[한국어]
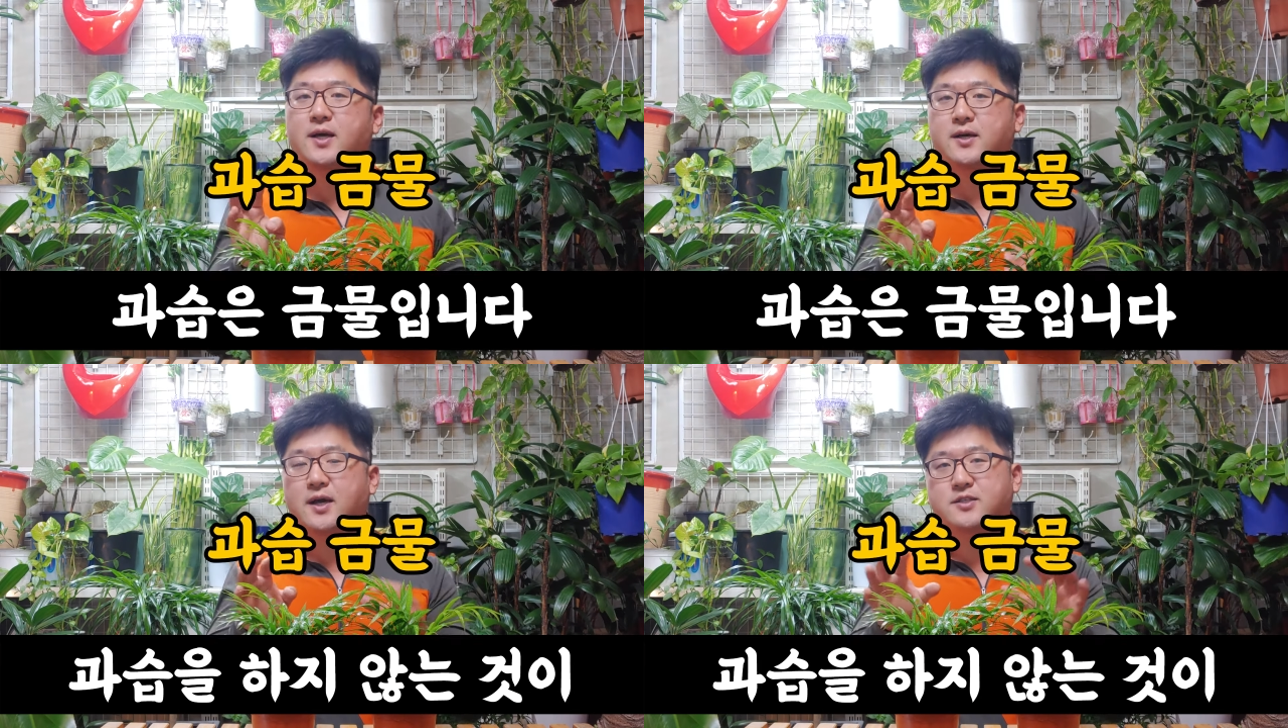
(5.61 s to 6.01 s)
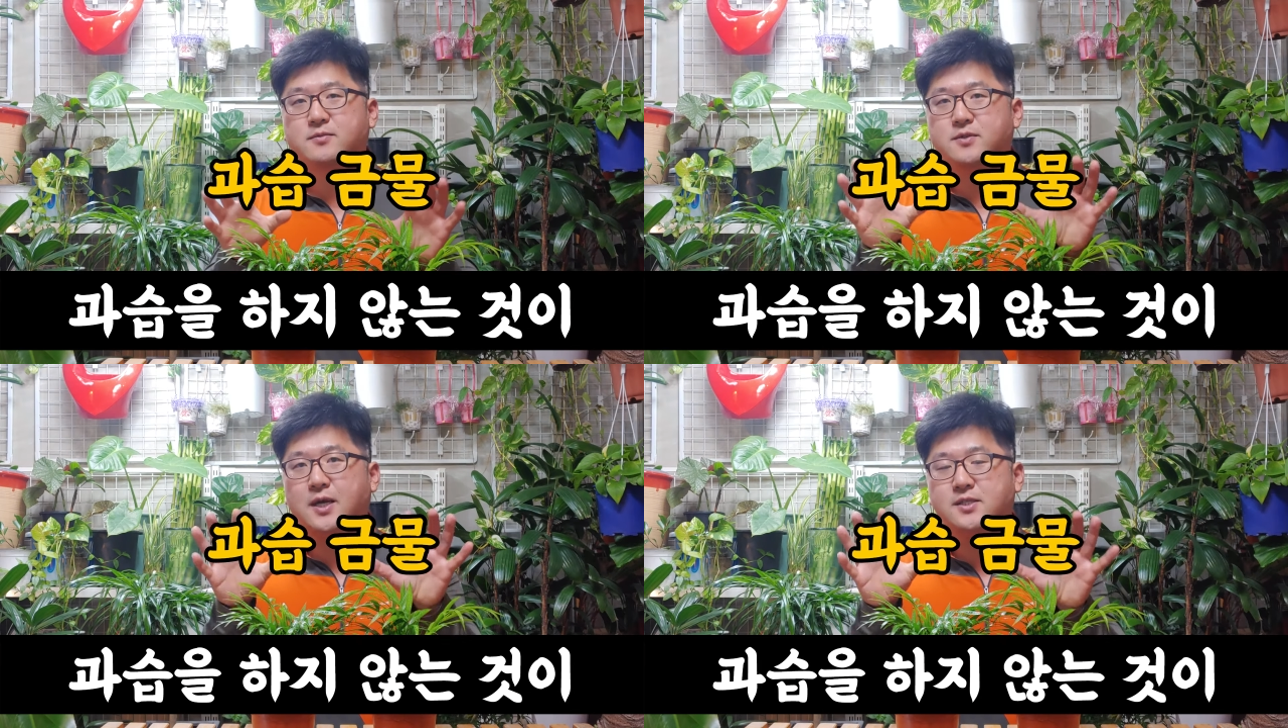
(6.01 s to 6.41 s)
아,
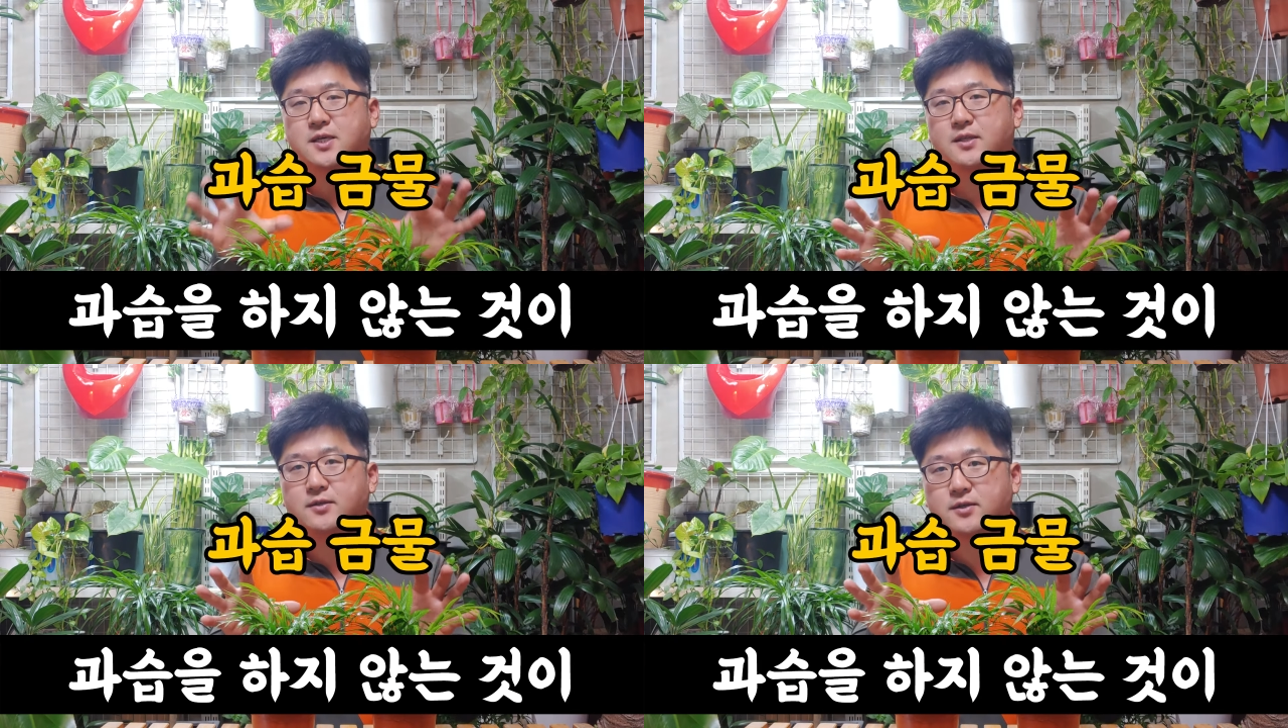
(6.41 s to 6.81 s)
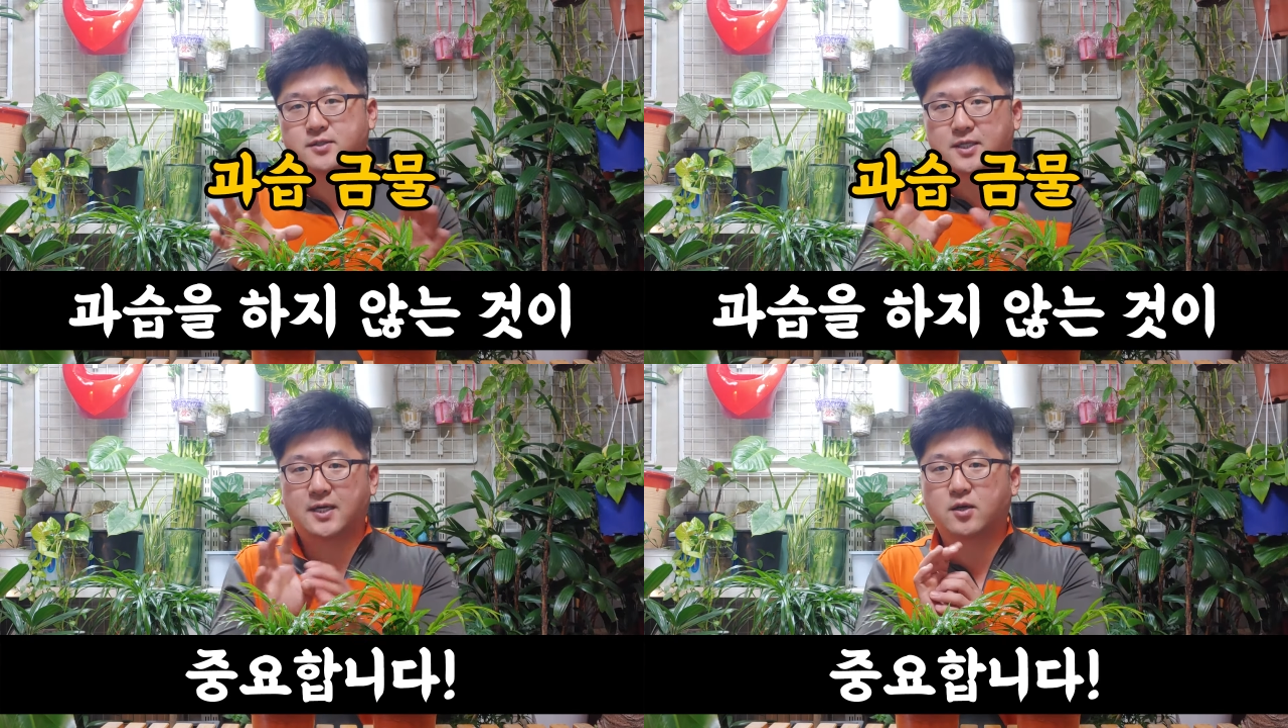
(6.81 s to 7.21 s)
과습을 하지 않는
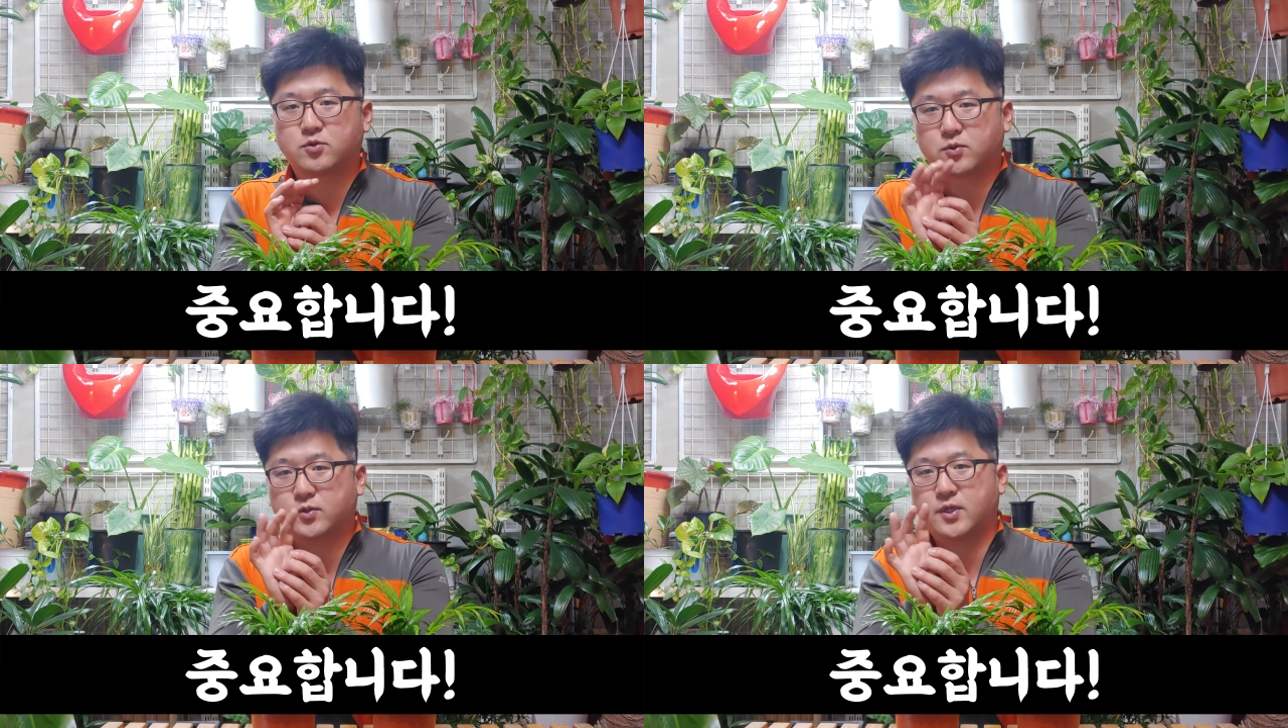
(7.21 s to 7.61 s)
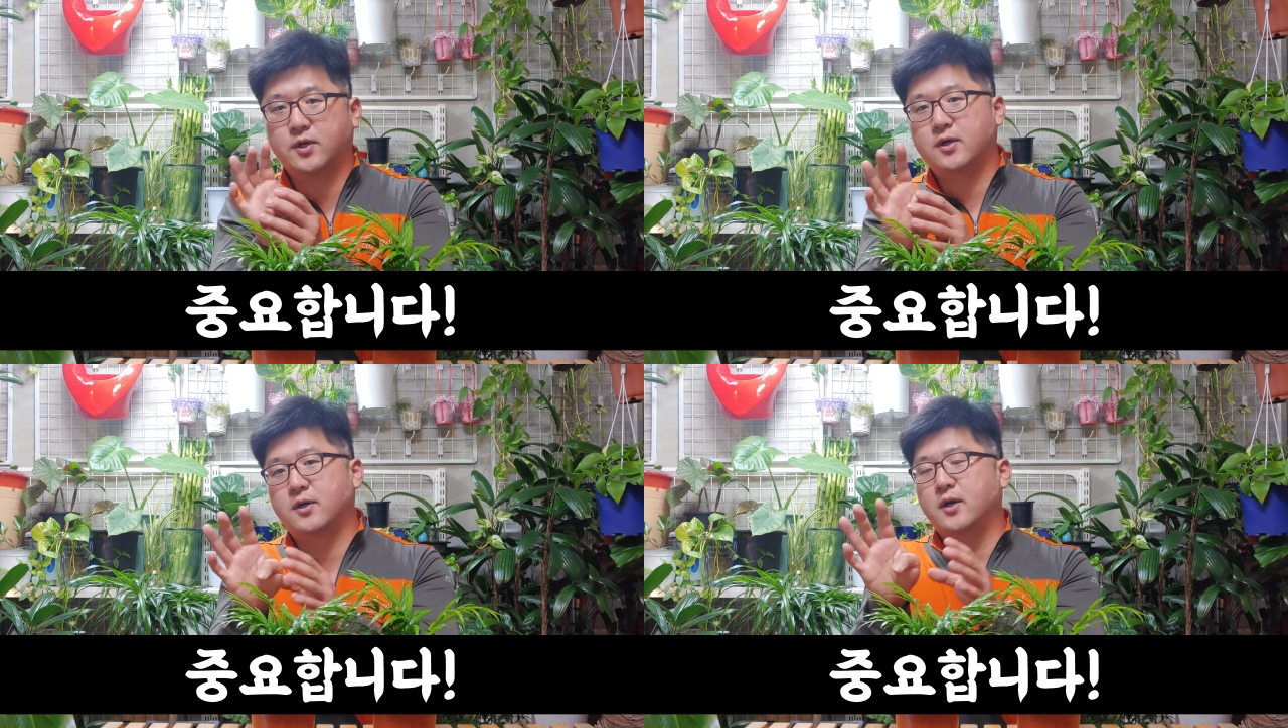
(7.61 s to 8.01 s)
것이 가장
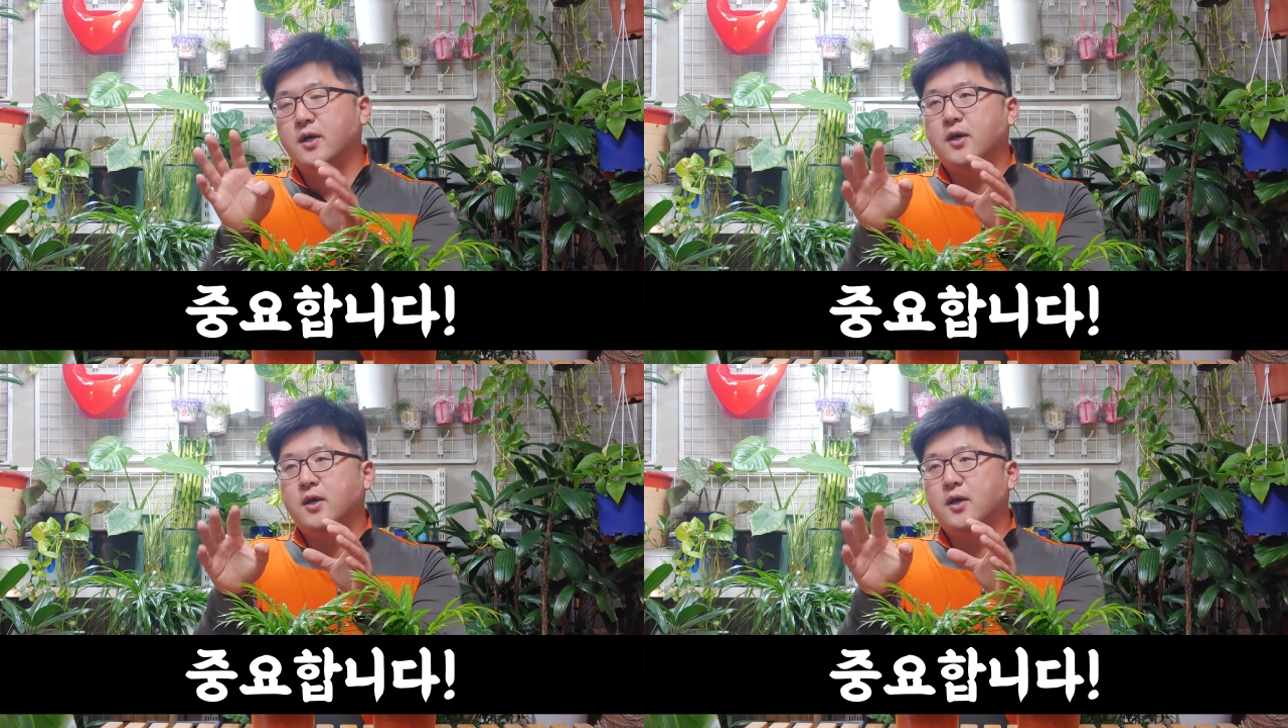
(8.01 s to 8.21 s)
좋고요.